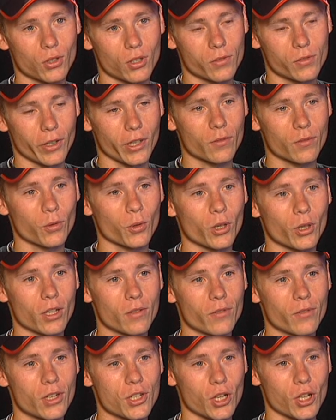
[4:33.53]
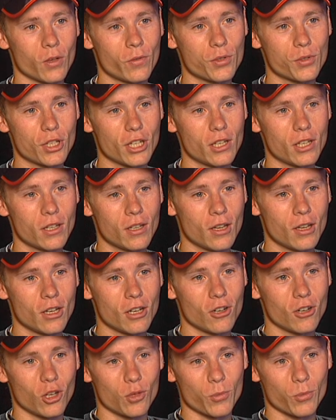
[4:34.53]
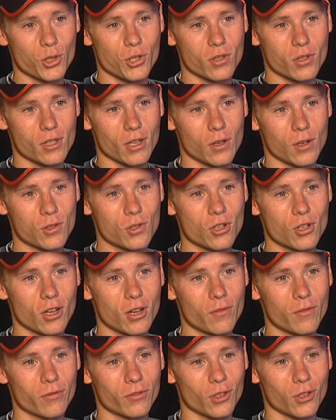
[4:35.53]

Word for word: Es fängt früh an, wenn ich aufstehe und möchte zu Hause schlafen,